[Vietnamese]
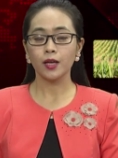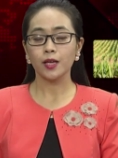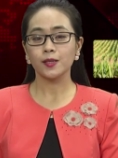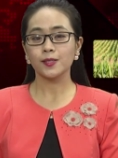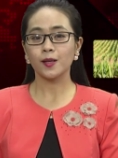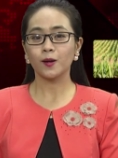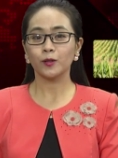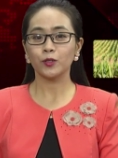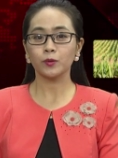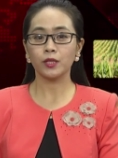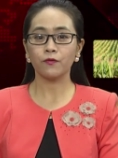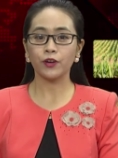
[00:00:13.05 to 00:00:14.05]
do
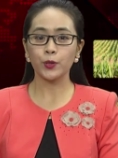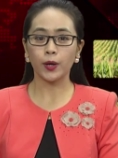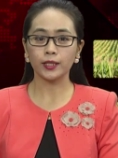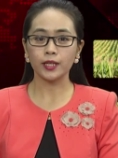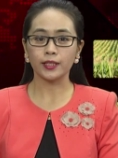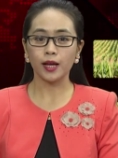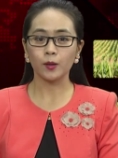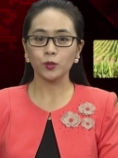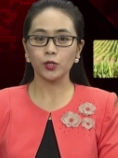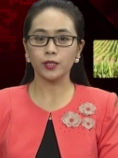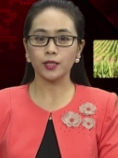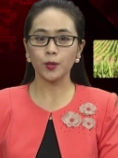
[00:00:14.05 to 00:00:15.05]
Trung tâm Văn hóa Thể thao
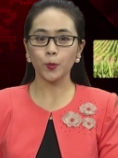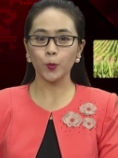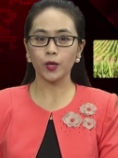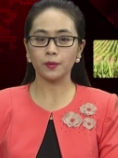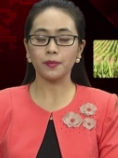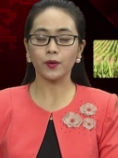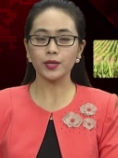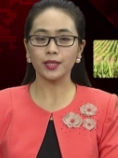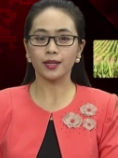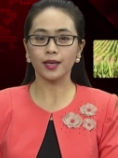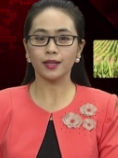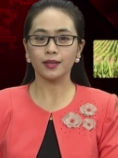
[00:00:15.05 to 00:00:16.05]
Truyền thông huyện Bảo Yên thực
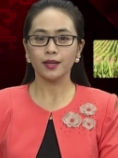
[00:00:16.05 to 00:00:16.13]
hiện.